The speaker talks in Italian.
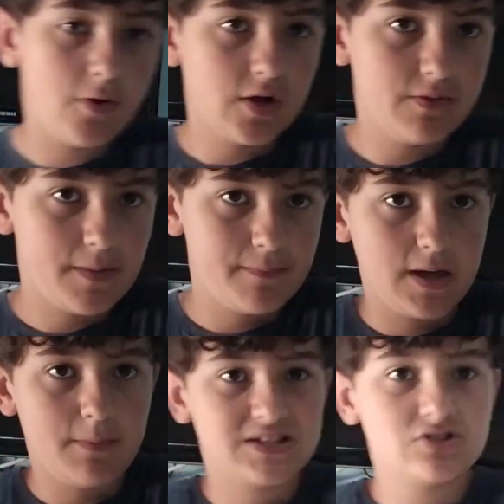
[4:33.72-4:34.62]
poi
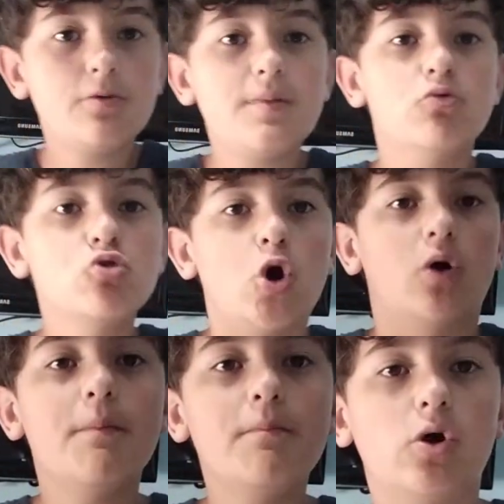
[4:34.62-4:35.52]
vabbè, ma secondo me un
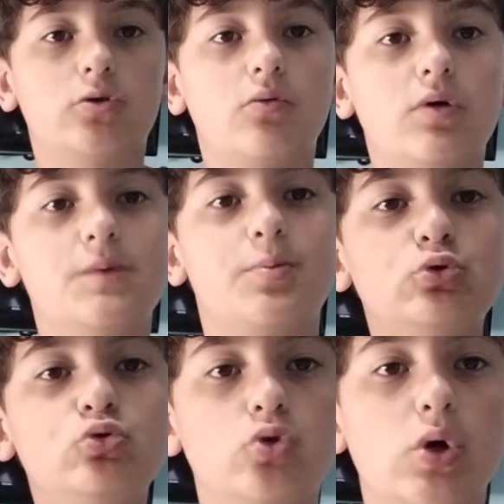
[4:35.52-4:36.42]
gioco è morto quando i
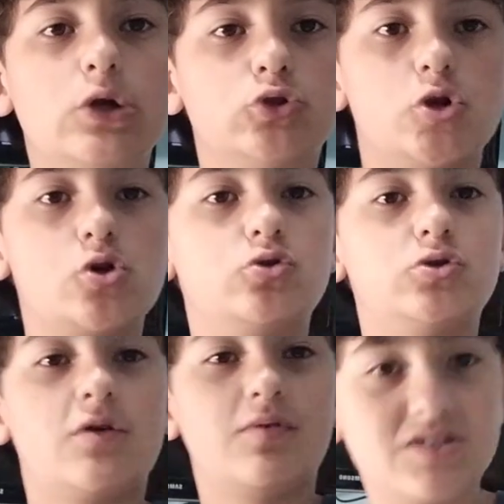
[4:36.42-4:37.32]
produttori lo
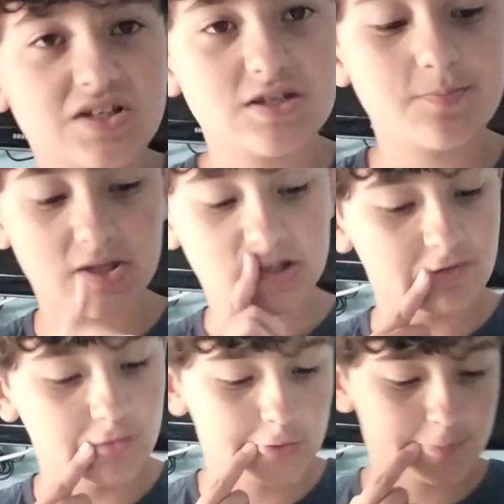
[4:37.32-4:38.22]
tolgono da qualsiasi
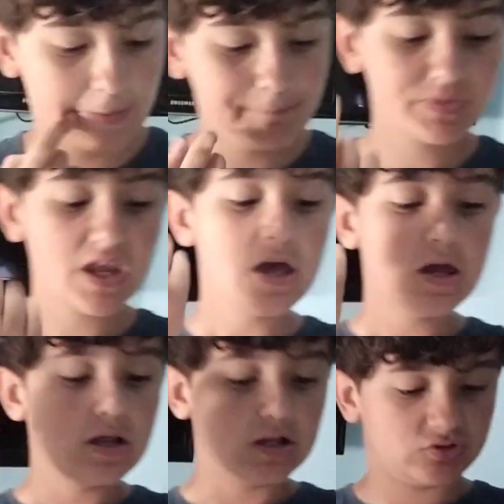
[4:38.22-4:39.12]
piattaforma.
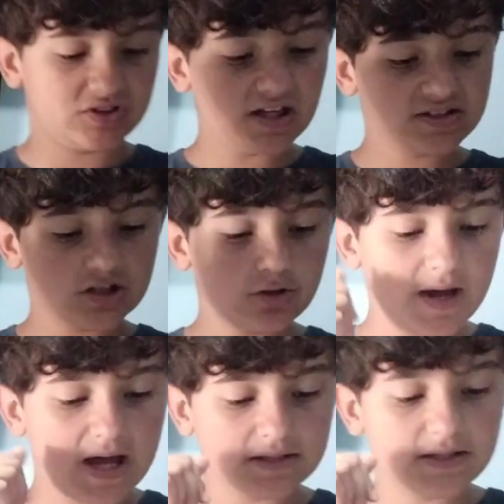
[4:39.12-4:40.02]
La sua terza
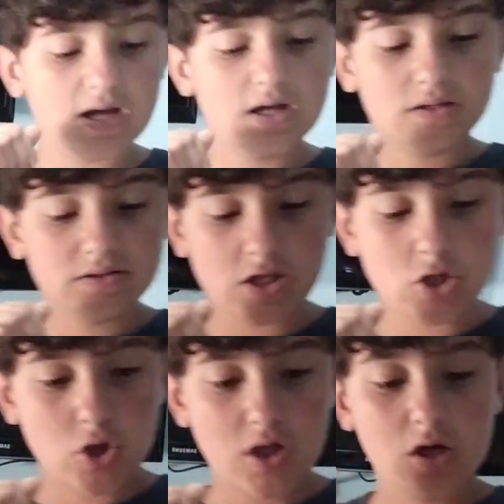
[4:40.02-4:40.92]
domanda dice: